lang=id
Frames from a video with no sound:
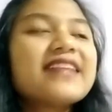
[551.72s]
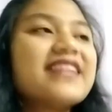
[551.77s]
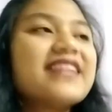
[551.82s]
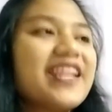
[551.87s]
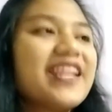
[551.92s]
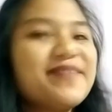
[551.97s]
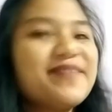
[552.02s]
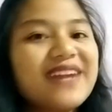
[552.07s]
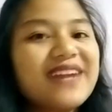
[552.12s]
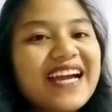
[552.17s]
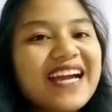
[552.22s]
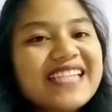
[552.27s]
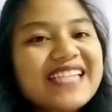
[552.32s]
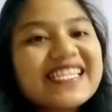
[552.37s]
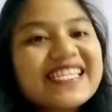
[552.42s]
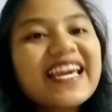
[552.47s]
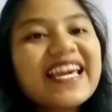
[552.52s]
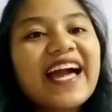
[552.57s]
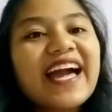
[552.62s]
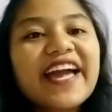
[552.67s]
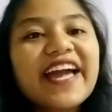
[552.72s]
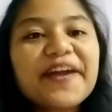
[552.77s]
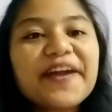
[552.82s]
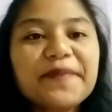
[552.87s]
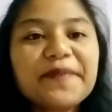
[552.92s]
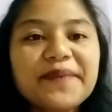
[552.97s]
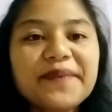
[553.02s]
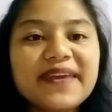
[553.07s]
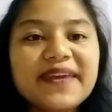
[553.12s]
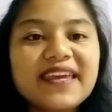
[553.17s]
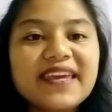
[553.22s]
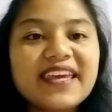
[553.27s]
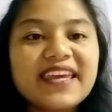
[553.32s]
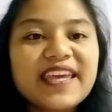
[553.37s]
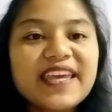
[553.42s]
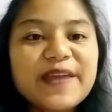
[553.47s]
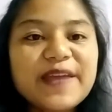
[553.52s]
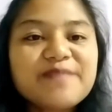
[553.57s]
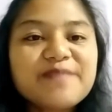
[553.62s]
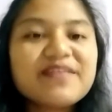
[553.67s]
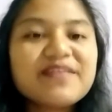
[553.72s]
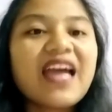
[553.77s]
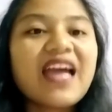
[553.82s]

Terima kasih Kak Epi